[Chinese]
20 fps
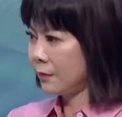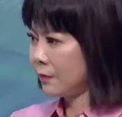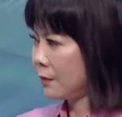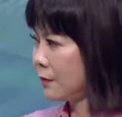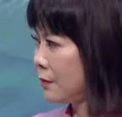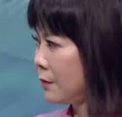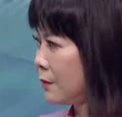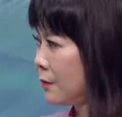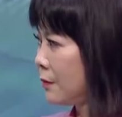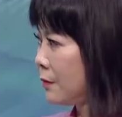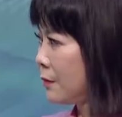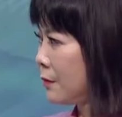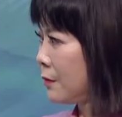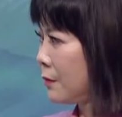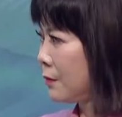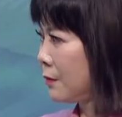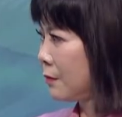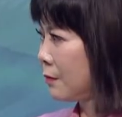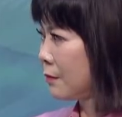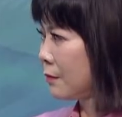对病毒
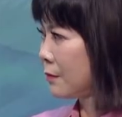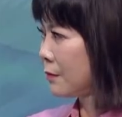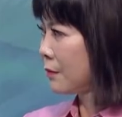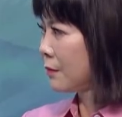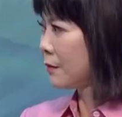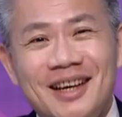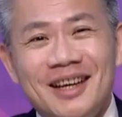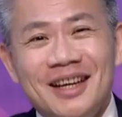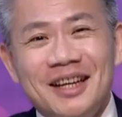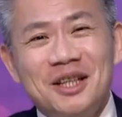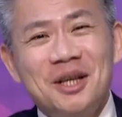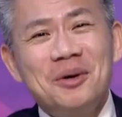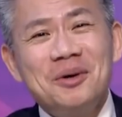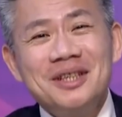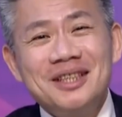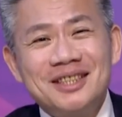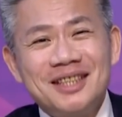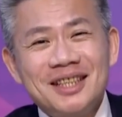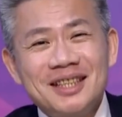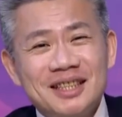你觉得都
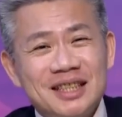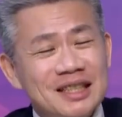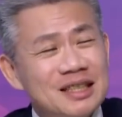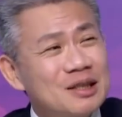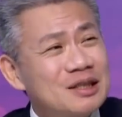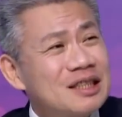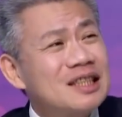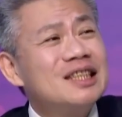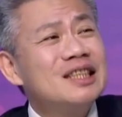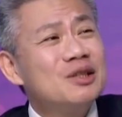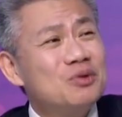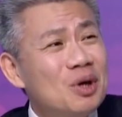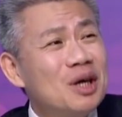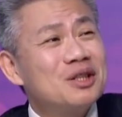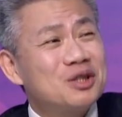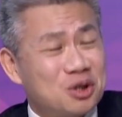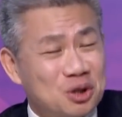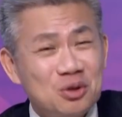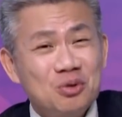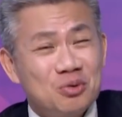已经是四
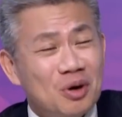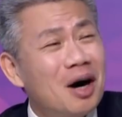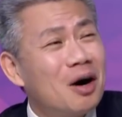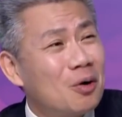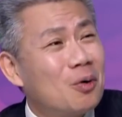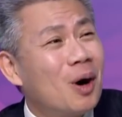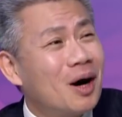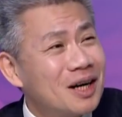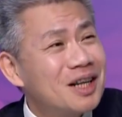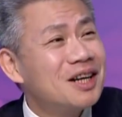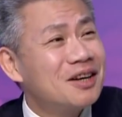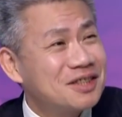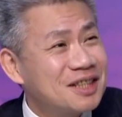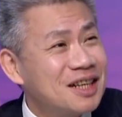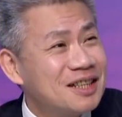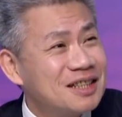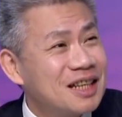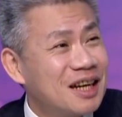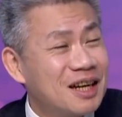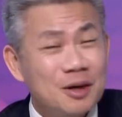月十五号框立到
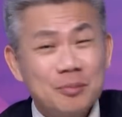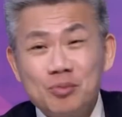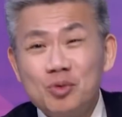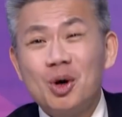现在的，